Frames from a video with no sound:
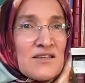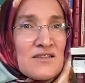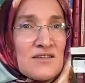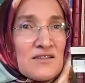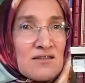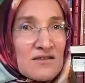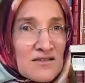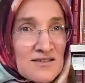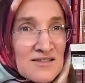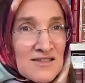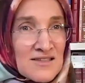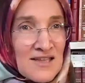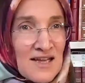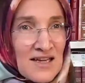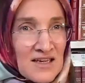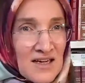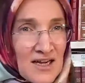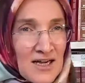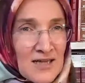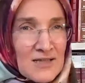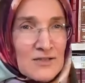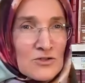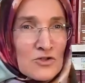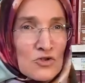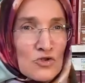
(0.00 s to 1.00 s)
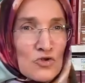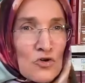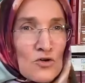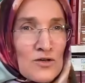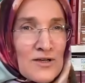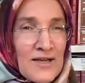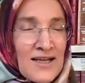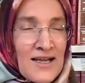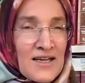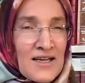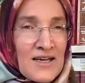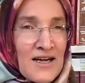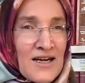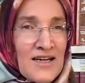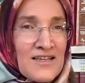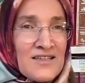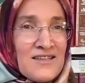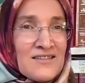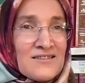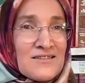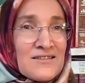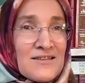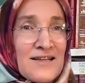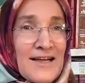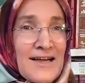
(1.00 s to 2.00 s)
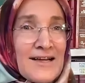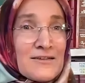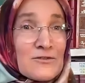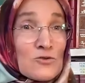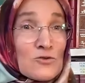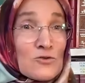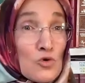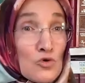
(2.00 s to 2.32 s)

Yıldızlar hak söyleyen ayetler